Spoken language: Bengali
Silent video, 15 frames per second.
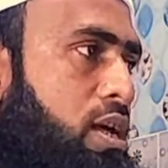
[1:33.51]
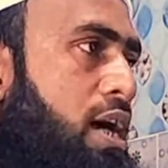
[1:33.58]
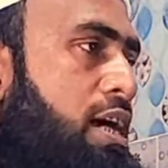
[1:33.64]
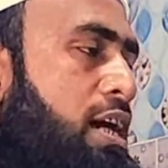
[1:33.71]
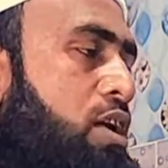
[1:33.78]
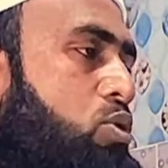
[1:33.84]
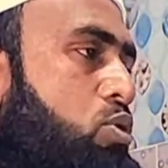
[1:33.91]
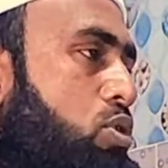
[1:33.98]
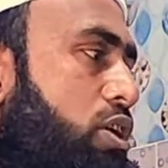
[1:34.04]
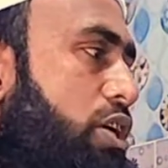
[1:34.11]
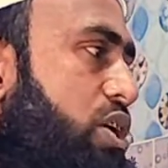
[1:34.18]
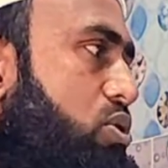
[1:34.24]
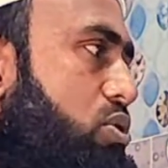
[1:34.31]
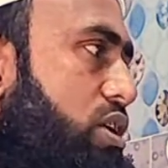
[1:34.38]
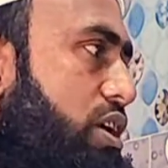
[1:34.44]
ঢাকার
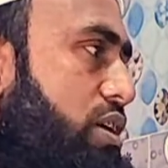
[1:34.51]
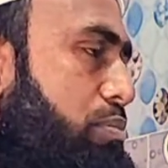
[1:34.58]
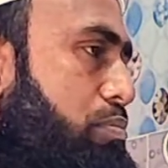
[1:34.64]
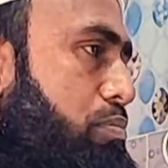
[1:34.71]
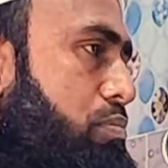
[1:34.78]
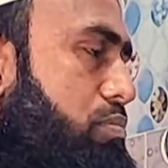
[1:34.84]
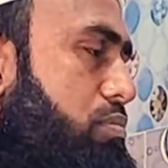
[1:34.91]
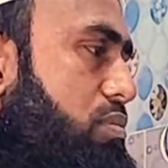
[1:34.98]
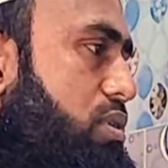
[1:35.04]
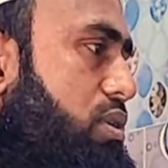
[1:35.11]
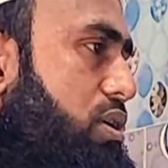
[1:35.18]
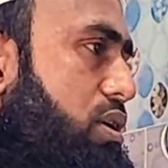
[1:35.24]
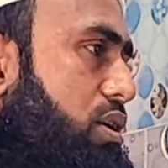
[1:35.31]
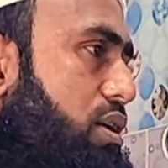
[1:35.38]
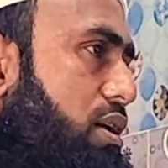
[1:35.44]
অলি গলি
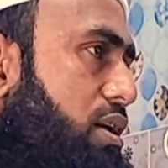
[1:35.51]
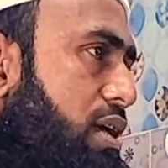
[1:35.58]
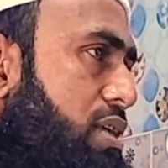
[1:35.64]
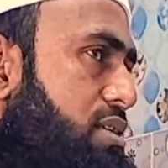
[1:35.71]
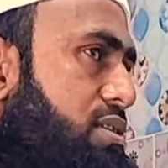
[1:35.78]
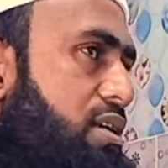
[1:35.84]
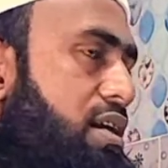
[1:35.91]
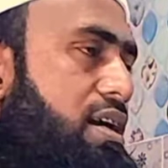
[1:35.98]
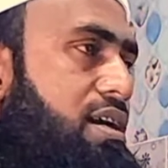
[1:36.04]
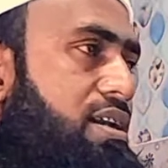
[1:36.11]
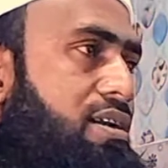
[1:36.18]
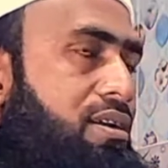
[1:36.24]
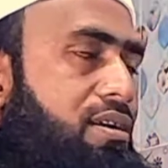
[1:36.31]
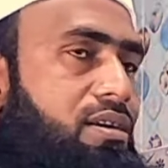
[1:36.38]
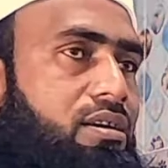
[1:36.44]

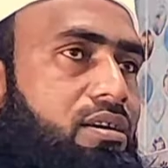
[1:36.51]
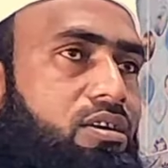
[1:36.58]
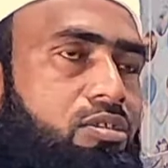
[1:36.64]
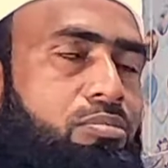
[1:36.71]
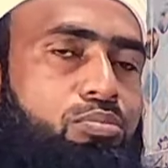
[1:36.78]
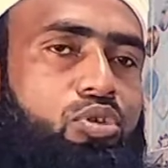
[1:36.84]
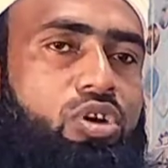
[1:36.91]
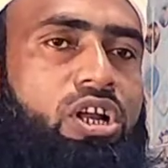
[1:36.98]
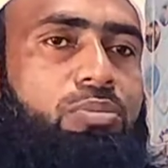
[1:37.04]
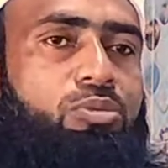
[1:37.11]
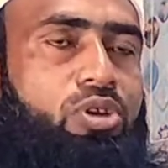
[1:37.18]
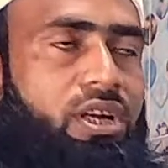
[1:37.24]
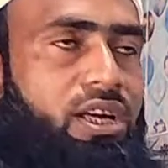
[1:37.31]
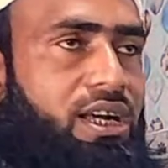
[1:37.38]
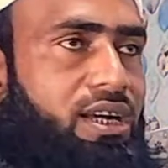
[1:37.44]
রাস্তার মোড়ে
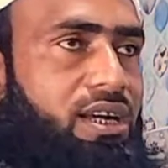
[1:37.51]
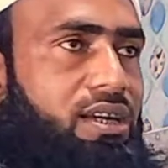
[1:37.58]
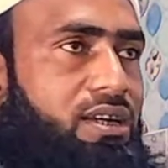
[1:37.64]
মোড়ে